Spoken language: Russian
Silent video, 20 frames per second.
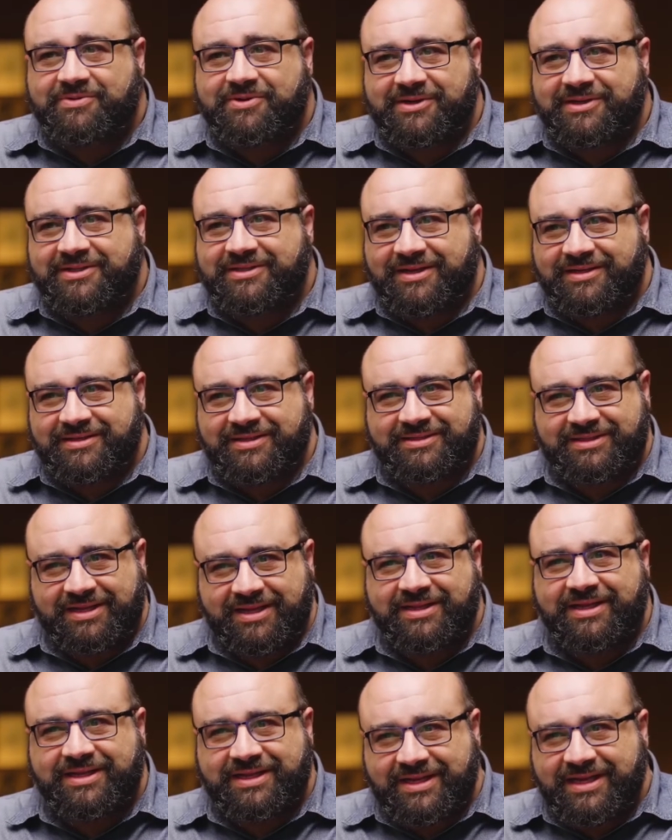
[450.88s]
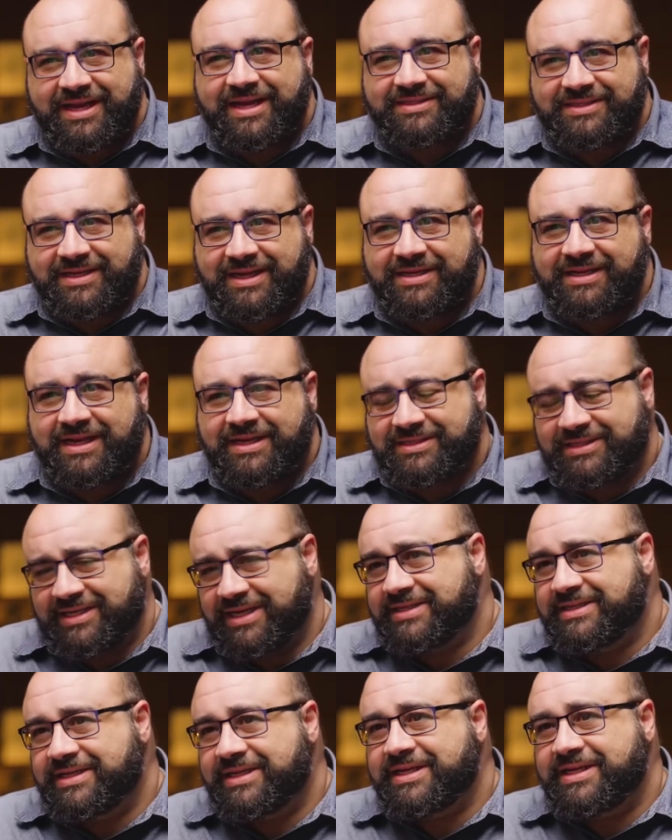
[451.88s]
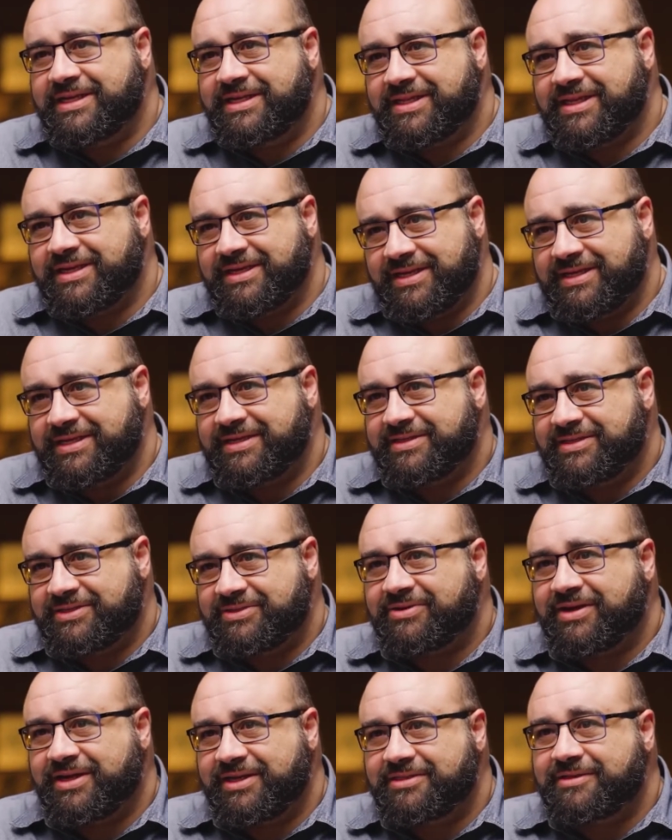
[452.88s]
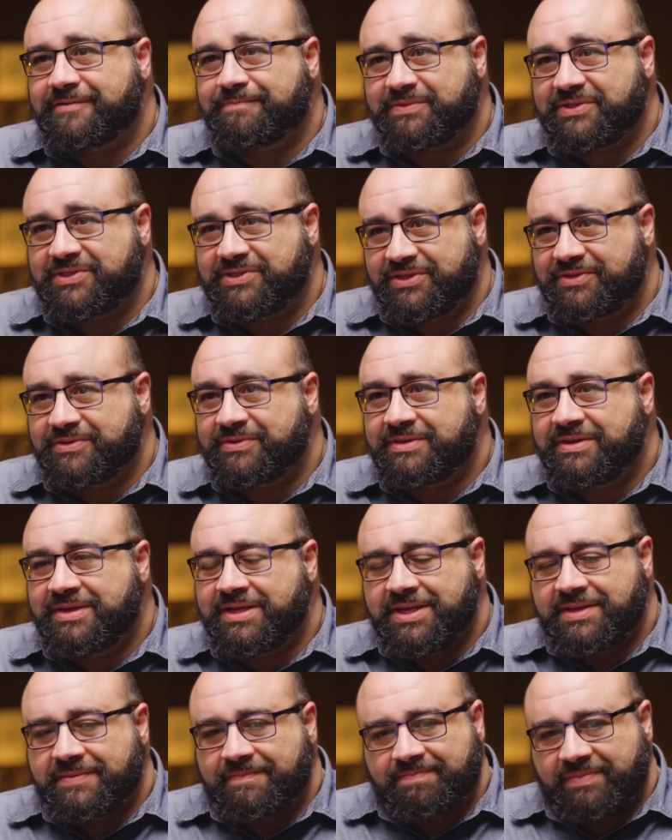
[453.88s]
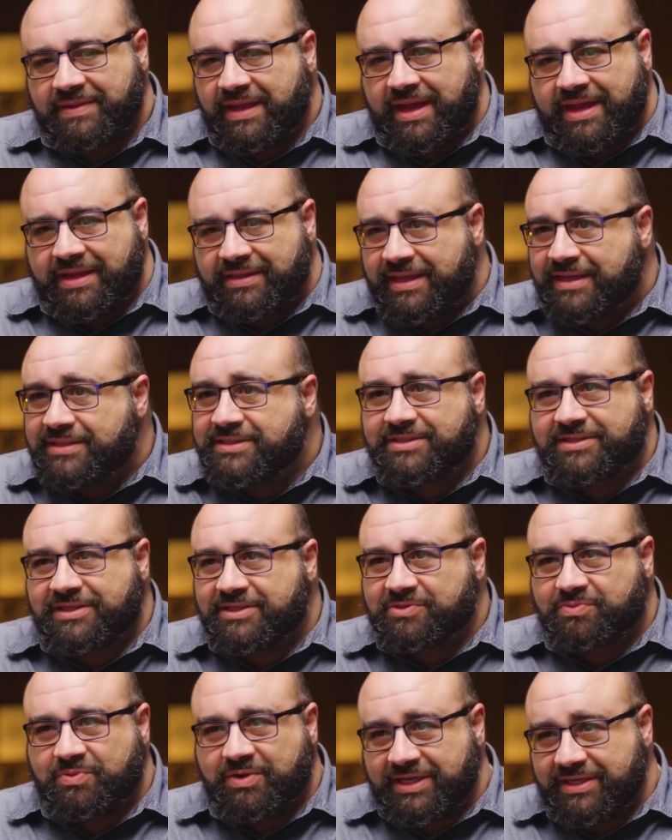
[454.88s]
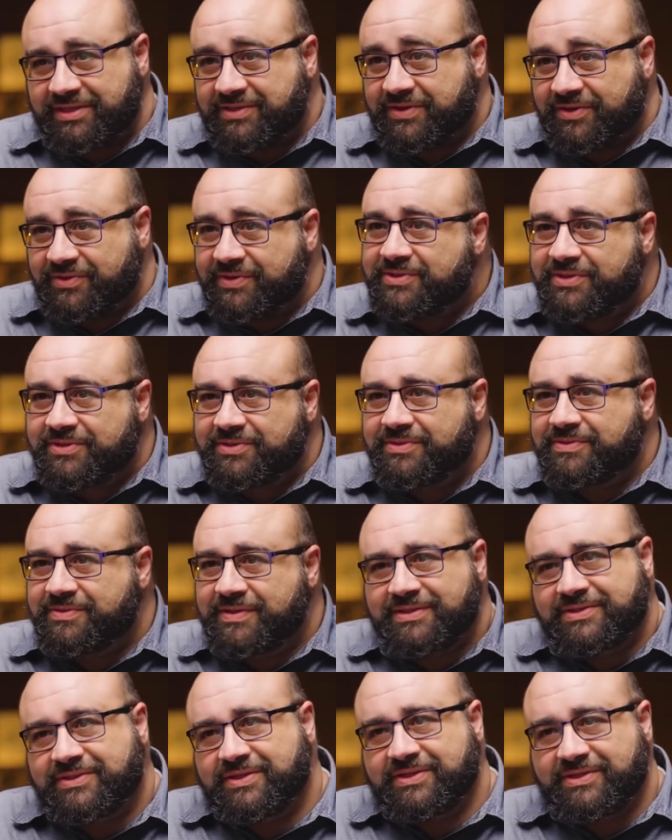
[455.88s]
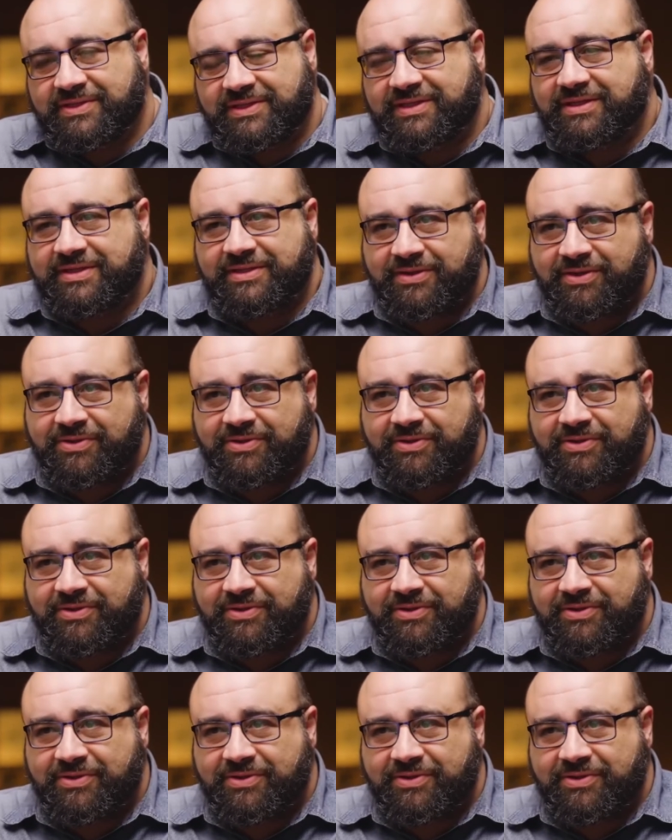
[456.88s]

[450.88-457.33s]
помнить, что у него есть своя цель, которую он преследует. Именно это он и делает в качестве директора компании e